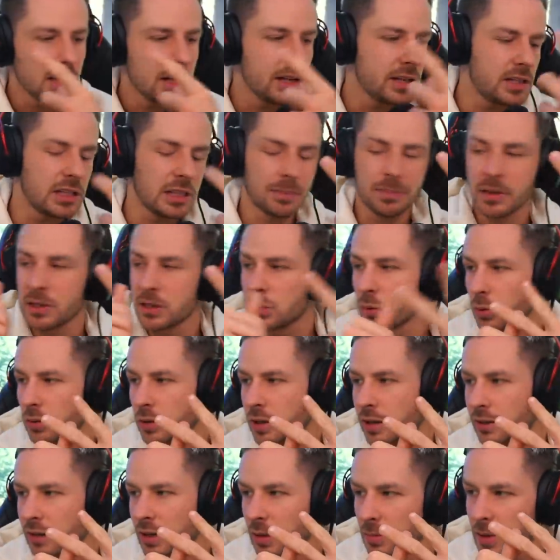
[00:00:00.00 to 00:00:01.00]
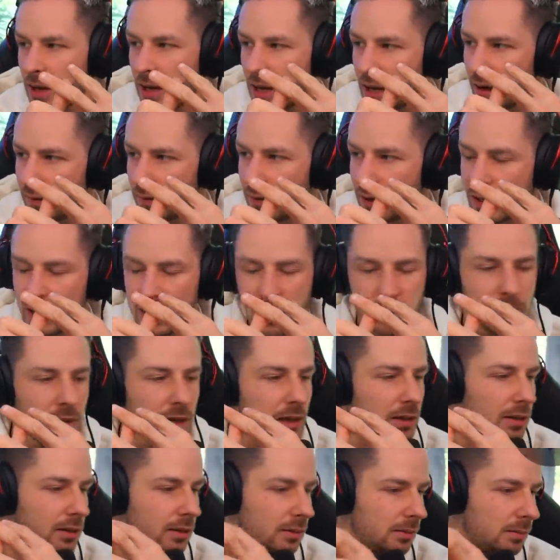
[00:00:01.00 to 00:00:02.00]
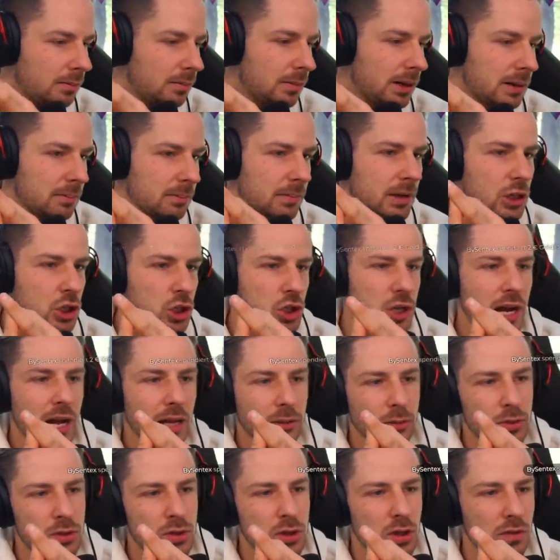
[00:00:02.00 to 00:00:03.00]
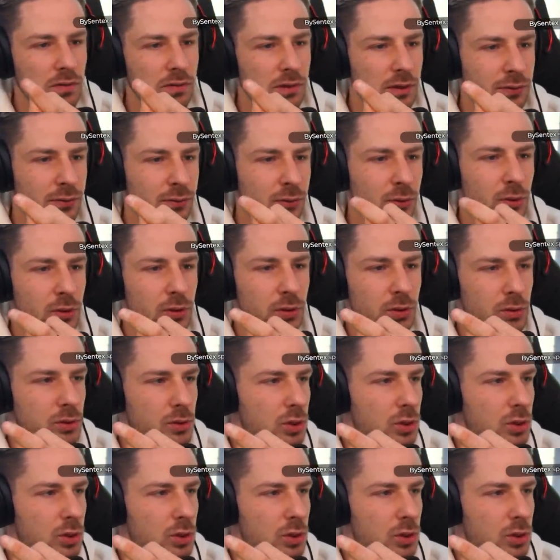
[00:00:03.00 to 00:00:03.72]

Ist die Person hinter mir her, weil sie meinen mein, mein Status irgendwie fühlt und